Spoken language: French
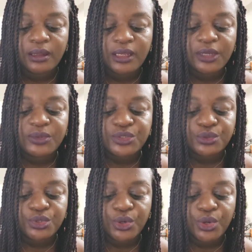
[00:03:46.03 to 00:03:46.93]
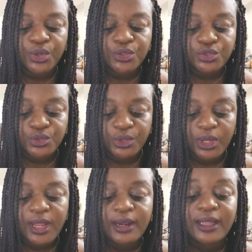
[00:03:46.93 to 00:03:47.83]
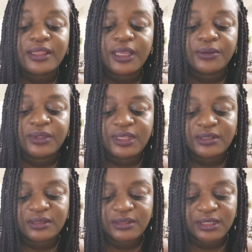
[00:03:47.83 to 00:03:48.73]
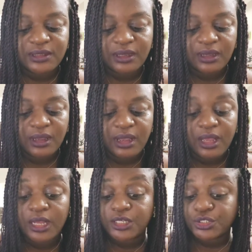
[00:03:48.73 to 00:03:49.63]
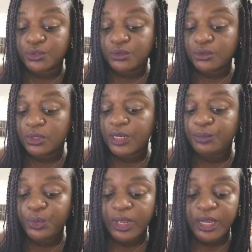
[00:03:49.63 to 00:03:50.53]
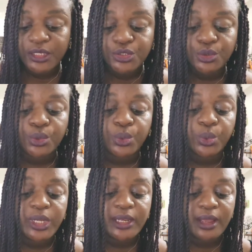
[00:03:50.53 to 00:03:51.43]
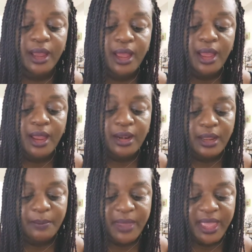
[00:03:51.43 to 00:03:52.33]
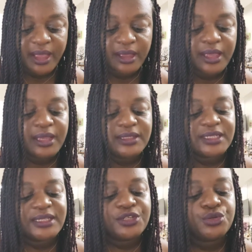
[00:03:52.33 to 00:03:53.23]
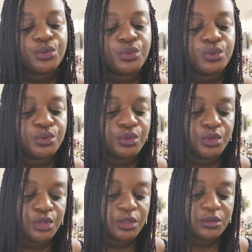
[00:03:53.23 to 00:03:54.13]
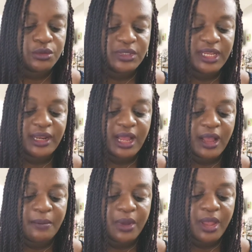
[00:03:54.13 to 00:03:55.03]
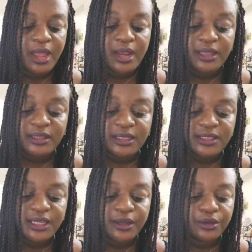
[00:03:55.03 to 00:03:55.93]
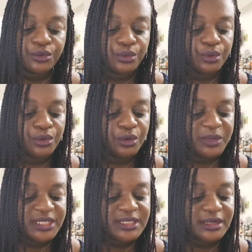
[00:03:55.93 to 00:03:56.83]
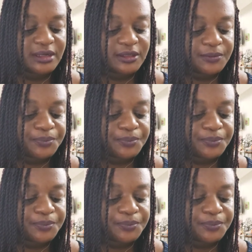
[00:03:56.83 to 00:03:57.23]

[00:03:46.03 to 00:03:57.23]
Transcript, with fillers: des ruisseaux d'or sur la terre de tes ancêtres. Un jour, les murailles seront ruines, les mers s'assécheront sous tes larmes, les déserts de No Man's Land